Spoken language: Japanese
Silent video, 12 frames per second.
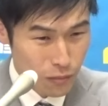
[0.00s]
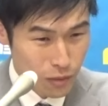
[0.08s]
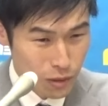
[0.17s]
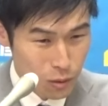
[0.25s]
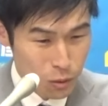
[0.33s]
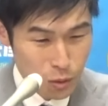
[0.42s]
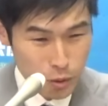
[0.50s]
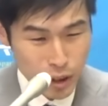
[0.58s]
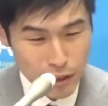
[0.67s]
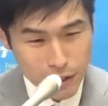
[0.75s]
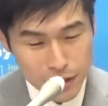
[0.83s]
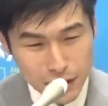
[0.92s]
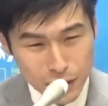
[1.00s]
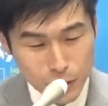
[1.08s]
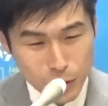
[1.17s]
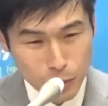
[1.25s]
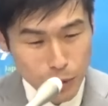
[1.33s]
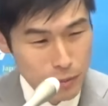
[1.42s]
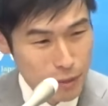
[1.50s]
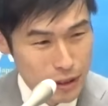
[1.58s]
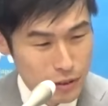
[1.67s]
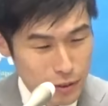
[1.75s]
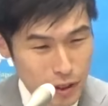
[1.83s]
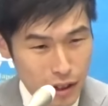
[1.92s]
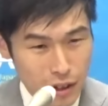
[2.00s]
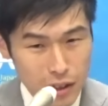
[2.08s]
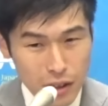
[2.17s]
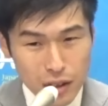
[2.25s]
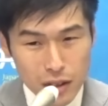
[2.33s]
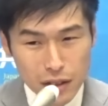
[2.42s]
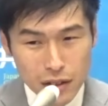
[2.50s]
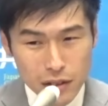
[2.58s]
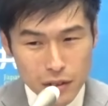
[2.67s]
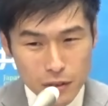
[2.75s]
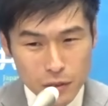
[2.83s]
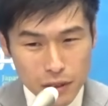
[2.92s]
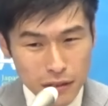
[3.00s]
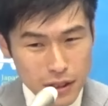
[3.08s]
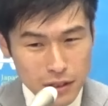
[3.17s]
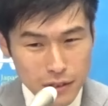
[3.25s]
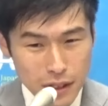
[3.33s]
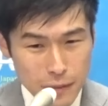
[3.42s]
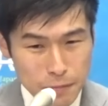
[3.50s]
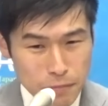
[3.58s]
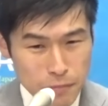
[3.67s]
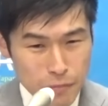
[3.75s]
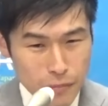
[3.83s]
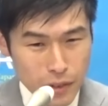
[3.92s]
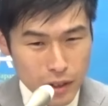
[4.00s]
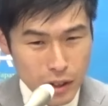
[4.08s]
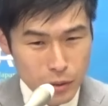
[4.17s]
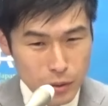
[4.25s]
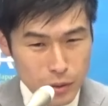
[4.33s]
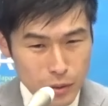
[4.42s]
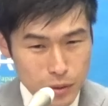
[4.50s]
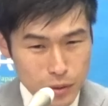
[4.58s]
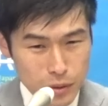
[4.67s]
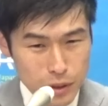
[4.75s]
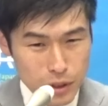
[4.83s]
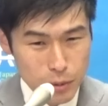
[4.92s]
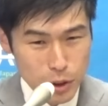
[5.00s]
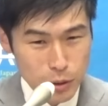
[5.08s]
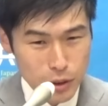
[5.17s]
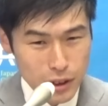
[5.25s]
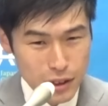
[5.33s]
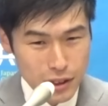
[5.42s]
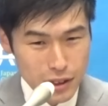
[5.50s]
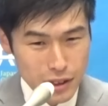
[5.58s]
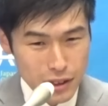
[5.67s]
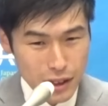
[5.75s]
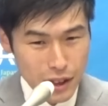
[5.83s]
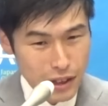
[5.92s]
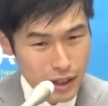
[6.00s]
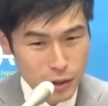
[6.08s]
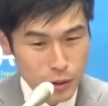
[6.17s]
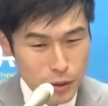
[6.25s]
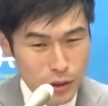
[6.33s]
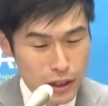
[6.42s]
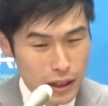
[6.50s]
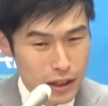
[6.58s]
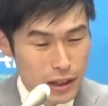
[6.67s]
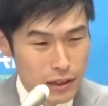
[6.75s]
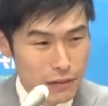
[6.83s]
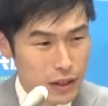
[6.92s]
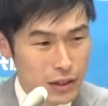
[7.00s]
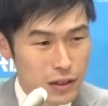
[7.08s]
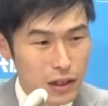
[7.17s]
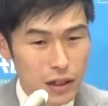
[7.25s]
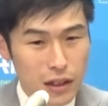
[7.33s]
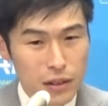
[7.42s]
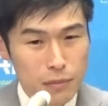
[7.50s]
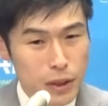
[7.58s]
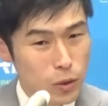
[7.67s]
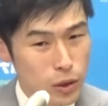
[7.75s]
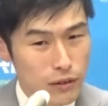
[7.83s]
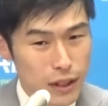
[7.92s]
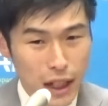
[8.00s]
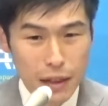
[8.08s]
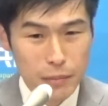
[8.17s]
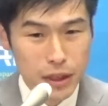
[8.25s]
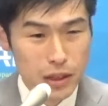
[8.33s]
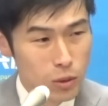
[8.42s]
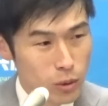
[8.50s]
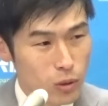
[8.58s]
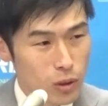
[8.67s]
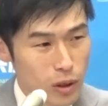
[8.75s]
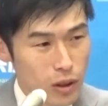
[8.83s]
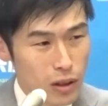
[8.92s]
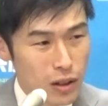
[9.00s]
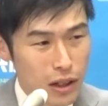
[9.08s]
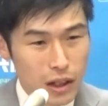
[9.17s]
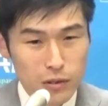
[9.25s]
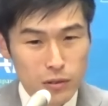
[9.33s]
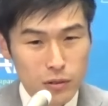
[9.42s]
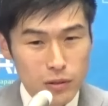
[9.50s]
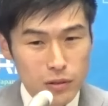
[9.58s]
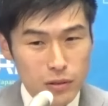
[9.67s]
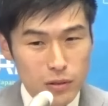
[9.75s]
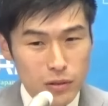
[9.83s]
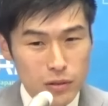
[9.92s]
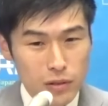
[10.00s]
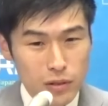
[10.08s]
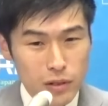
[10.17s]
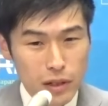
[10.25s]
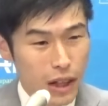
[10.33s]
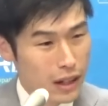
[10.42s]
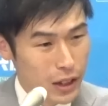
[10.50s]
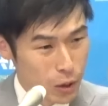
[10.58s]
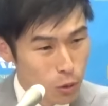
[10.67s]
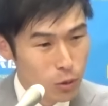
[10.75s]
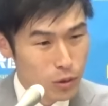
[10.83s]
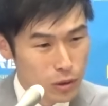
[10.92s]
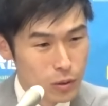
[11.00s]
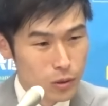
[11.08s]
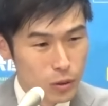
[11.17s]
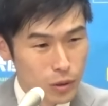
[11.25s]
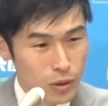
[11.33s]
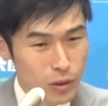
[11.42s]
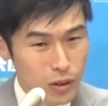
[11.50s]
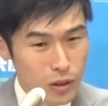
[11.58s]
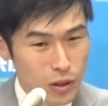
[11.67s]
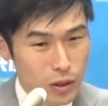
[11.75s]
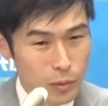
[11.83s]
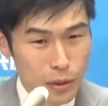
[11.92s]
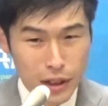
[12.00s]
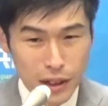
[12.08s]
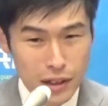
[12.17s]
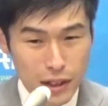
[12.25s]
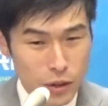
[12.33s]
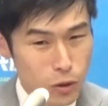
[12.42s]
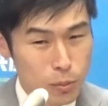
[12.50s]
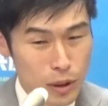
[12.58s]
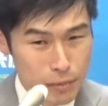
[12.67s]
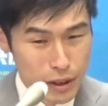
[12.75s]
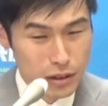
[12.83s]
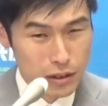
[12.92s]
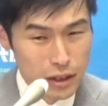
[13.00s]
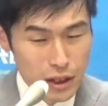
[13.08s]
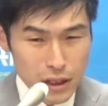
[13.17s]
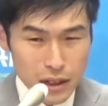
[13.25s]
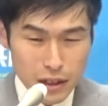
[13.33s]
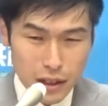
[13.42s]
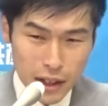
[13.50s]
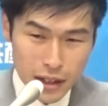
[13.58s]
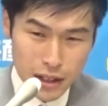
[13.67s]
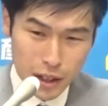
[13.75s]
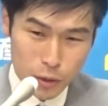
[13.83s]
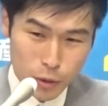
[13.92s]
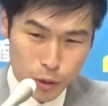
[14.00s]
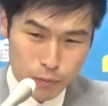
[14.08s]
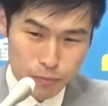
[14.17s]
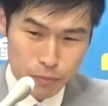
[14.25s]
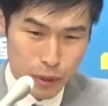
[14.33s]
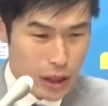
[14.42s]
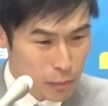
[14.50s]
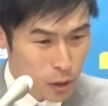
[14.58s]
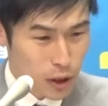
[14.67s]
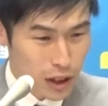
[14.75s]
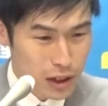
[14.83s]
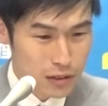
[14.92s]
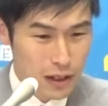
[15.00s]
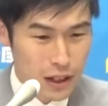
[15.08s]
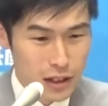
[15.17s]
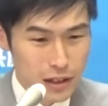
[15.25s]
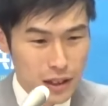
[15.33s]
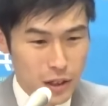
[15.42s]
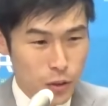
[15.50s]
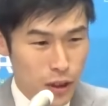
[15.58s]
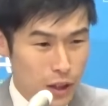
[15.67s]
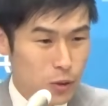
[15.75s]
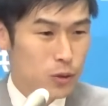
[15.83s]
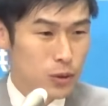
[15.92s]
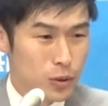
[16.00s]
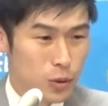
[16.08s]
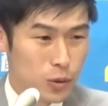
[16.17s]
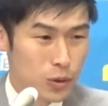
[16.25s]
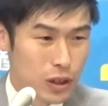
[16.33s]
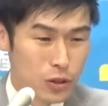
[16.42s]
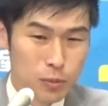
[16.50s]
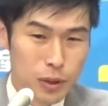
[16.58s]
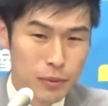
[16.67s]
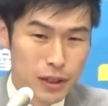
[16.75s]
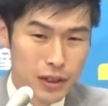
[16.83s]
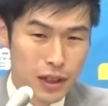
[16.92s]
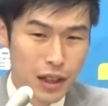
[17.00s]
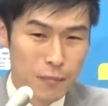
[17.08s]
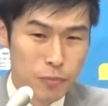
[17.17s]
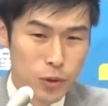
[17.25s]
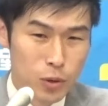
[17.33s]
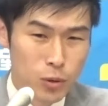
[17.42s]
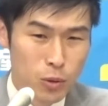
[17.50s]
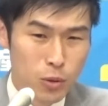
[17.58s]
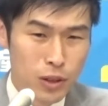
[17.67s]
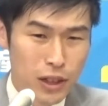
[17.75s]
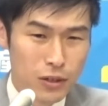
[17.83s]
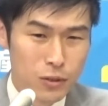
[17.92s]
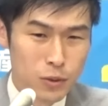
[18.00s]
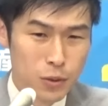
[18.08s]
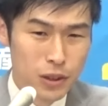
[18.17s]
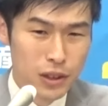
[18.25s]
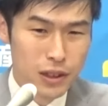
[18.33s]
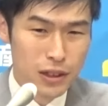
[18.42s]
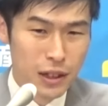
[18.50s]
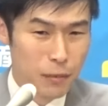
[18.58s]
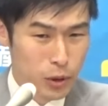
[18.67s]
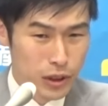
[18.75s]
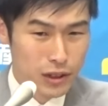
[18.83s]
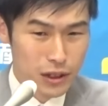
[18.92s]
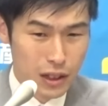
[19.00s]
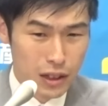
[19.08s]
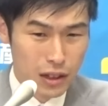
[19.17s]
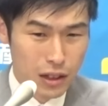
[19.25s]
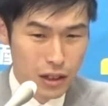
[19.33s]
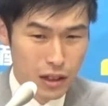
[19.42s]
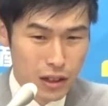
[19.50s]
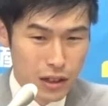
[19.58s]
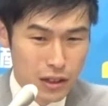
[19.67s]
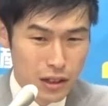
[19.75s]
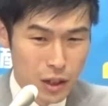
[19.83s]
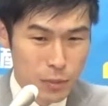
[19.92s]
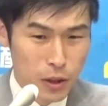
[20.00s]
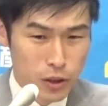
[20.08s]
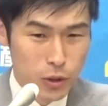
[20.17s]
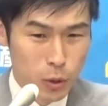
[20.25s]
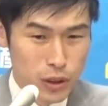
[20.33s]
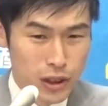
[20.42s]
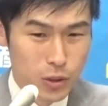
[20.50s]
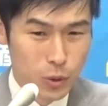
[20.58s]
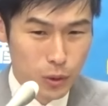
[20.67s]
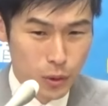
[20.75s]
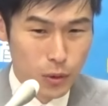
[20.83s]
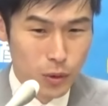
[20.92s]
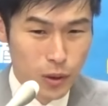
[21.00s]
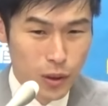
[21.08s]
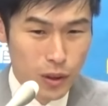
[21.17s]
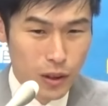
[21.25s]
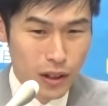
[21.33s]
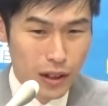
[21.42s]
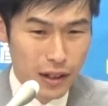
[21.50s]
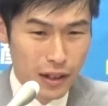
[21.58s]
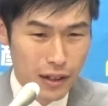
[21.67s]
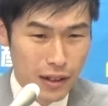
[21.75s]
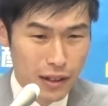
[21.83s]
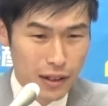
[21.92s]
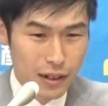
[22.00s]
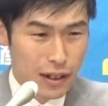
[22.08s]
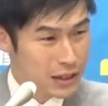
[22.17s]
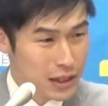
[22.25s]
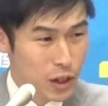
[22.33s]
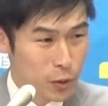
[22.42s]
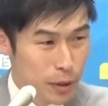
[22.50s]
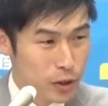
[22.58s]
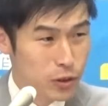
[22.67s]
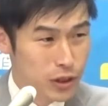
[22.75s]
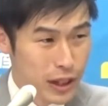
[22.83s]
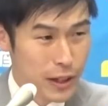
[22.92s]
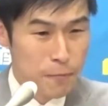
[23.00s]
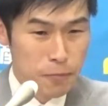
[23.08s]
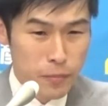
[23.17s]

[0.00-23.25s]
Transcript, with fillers: そのことを表していると思いますのでこれは私はあの自民党政治変えたいという方々にはですねそうではない道をあの選んでいこうということを呼びかけたいと思います。で現にあの、まあ、今の話は選挙の後ということかと思いますがこの国会の動きでもですね例えばあの地方自治法の、えー、改正案をめぐって